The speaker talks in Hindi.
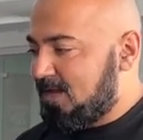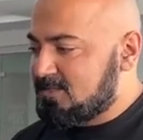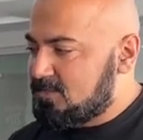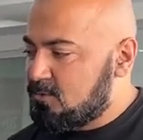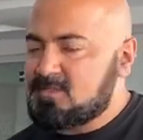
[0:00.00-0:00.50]

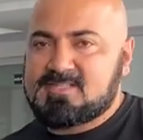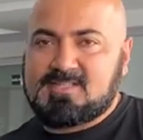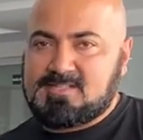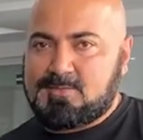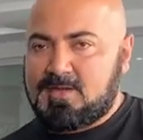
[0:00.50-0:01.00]
सूट्स
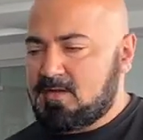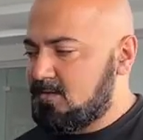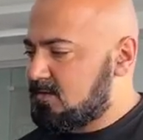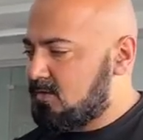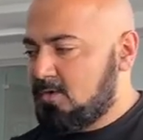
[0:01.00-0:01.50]
दिस व्हीकल
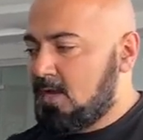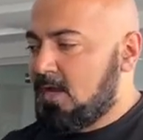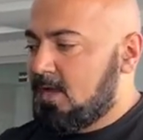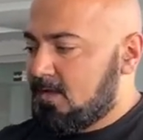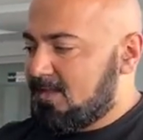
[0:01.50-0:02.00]
सो
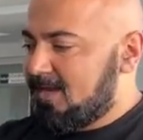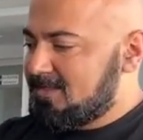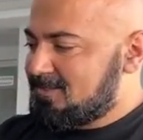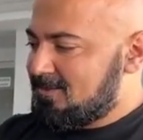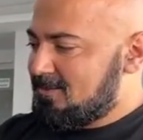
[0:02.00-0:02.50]
देर
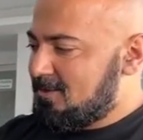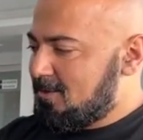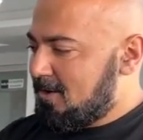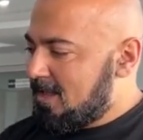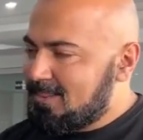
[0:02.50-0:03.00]
इज
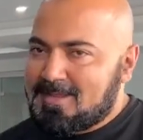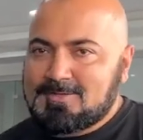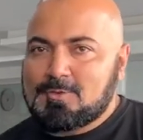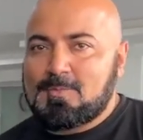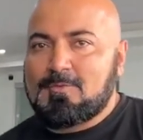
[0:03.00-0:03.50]
नथिंग
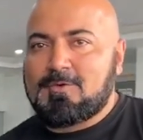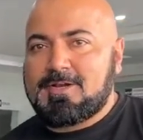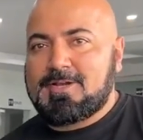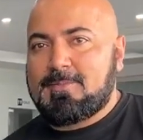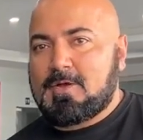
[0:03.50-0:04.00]
टू बी
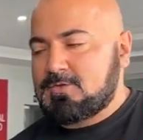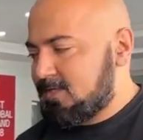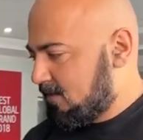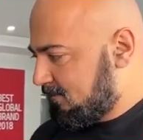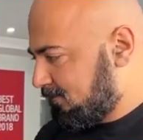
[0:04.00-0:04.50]
वरीड अबाउट
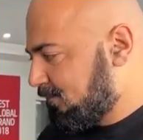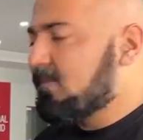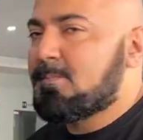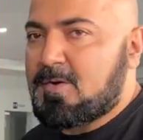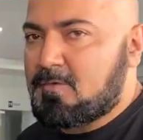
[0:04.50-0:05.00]

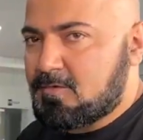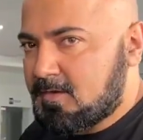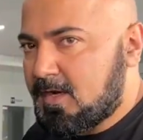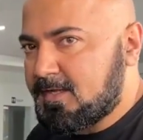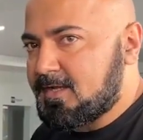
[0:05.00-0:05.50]
पावरफुल
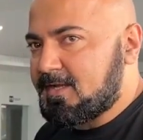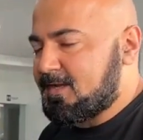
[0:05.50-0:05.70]
गाड़ी है